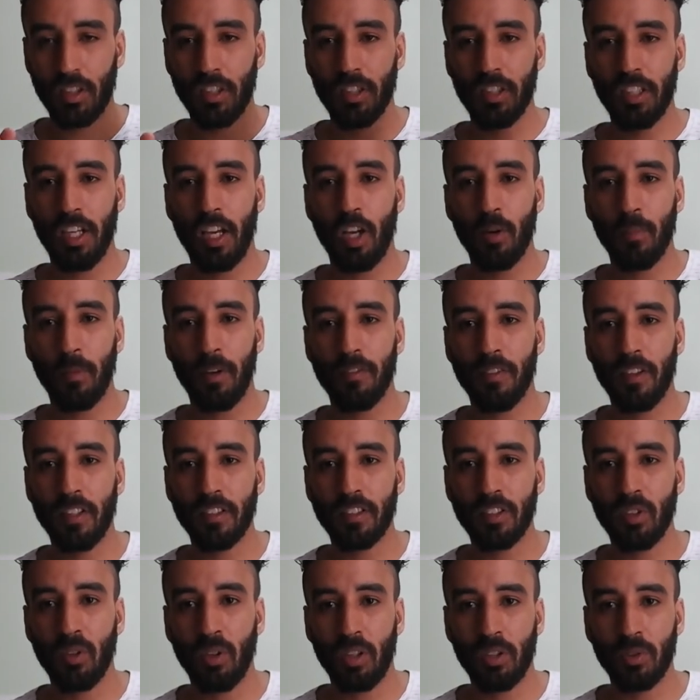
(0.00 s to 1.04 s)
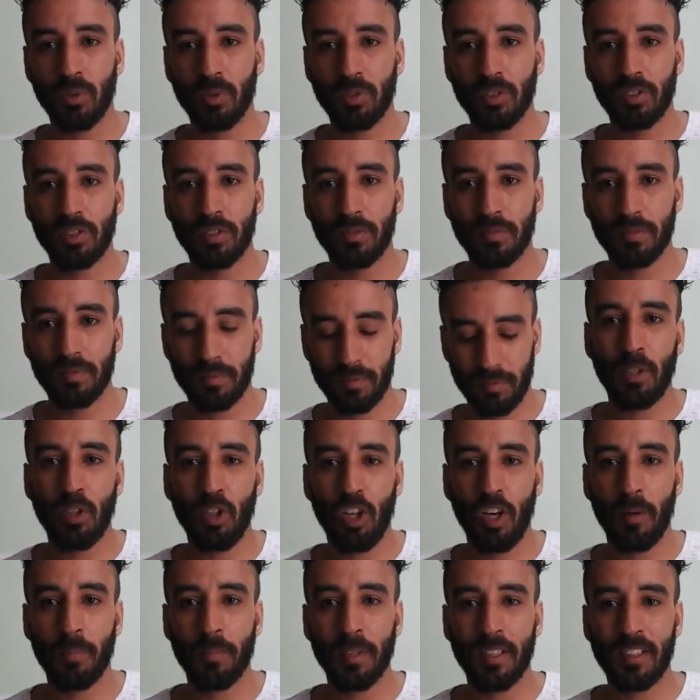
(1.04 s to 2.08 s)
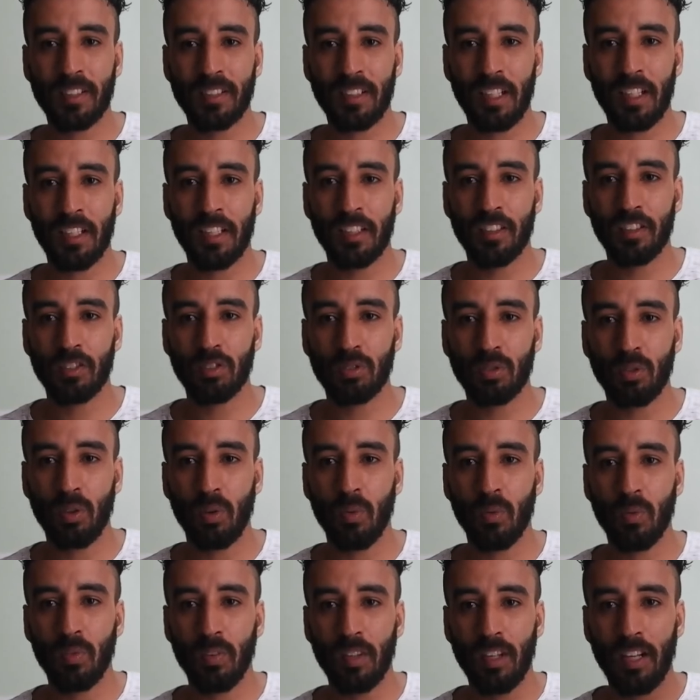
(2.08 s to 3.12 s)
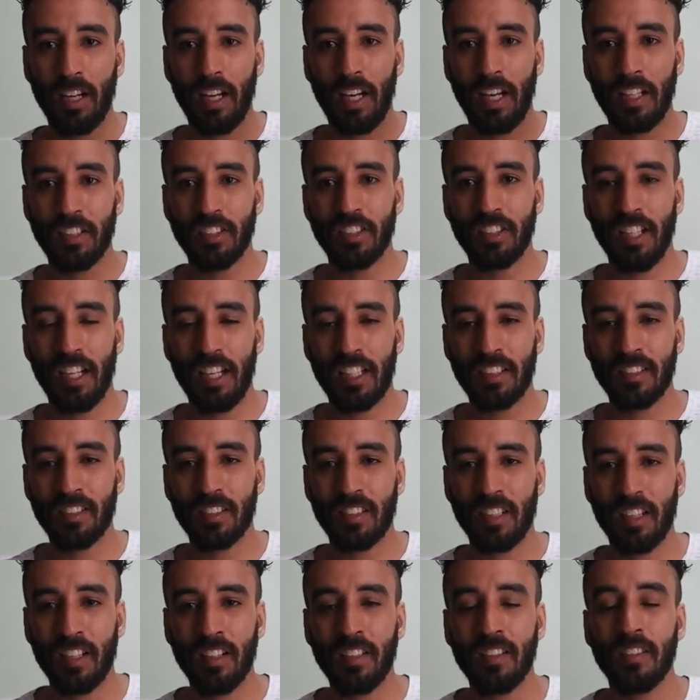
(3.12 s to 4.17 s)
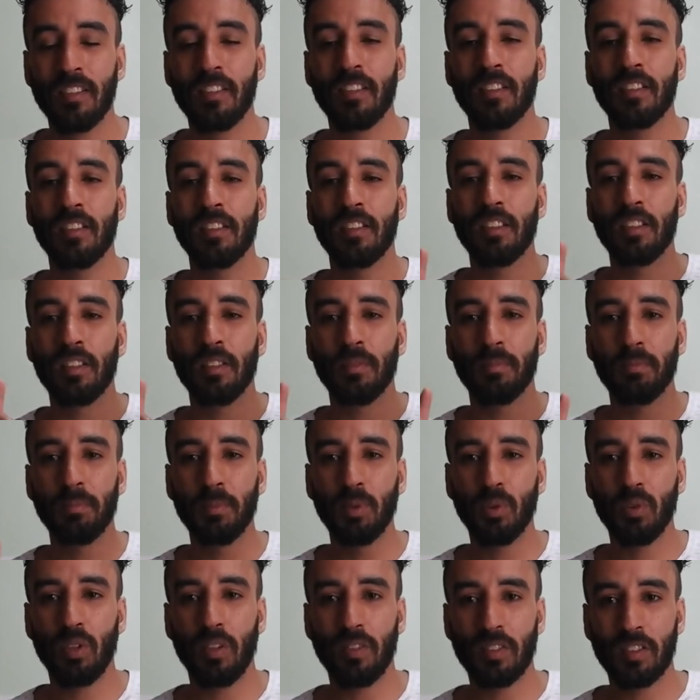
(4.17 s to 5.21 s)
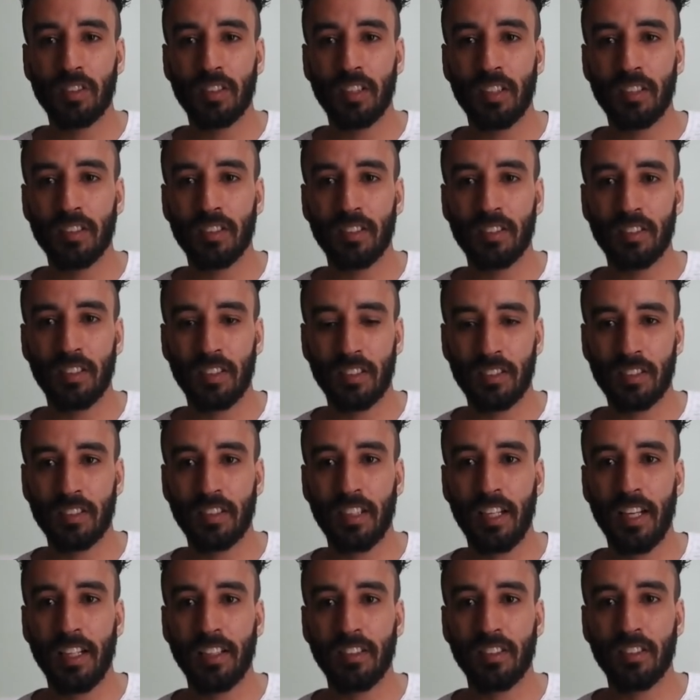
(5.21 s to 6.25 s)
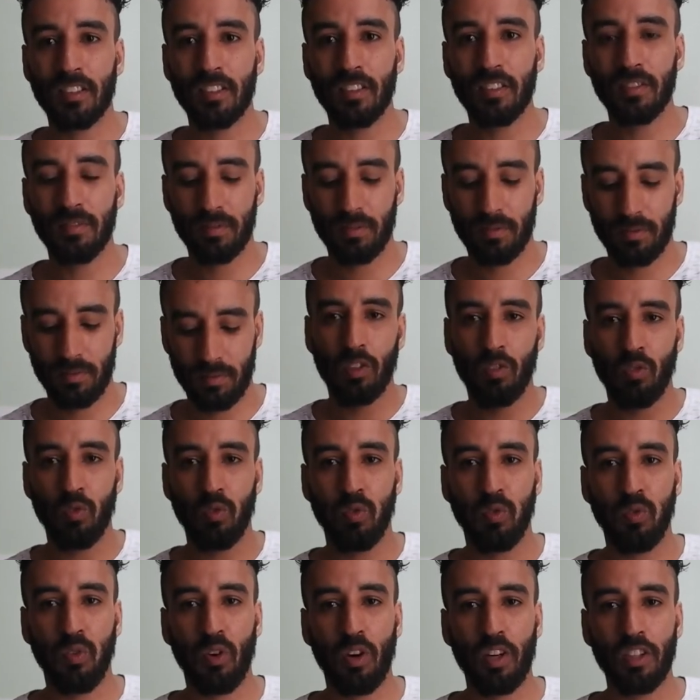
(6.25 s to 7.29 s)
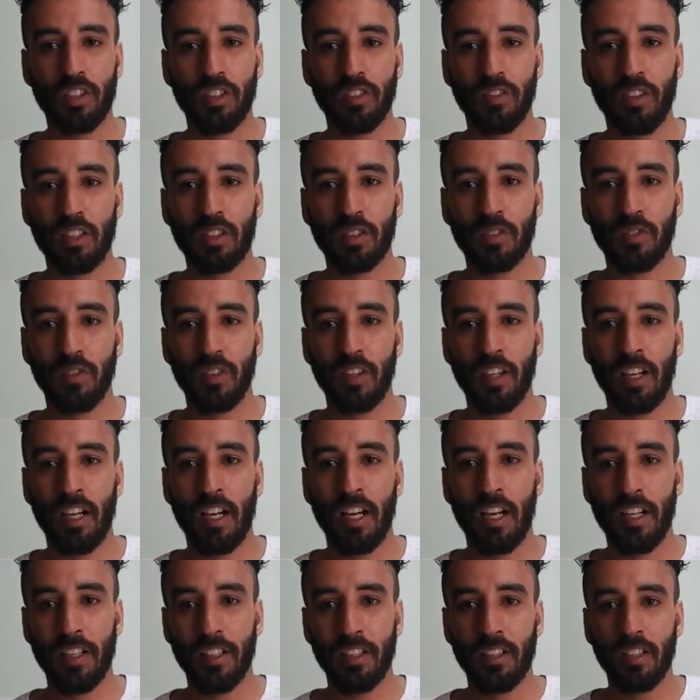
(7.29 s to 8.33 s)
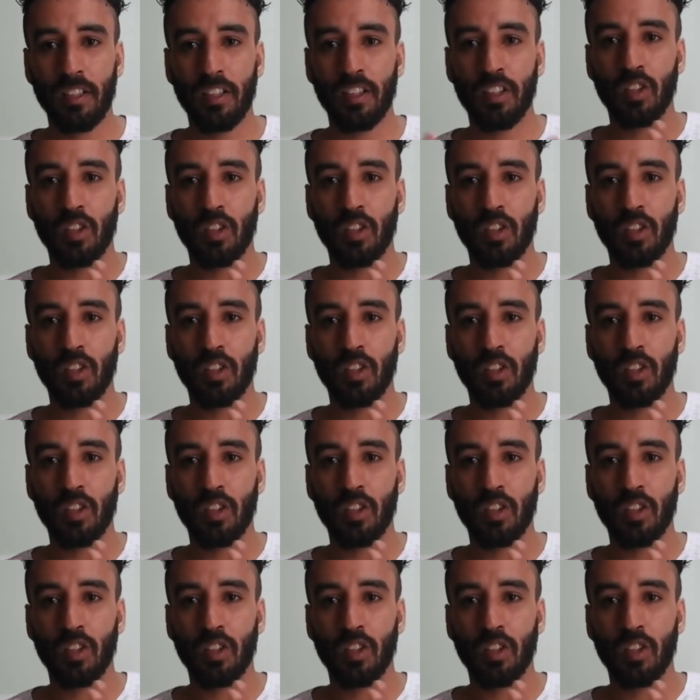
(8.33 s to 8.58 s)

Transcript: e Era Uma Vez em Hollywood. Melhor mixagem de som: a Astra, 1917, Ford vs Ferrari,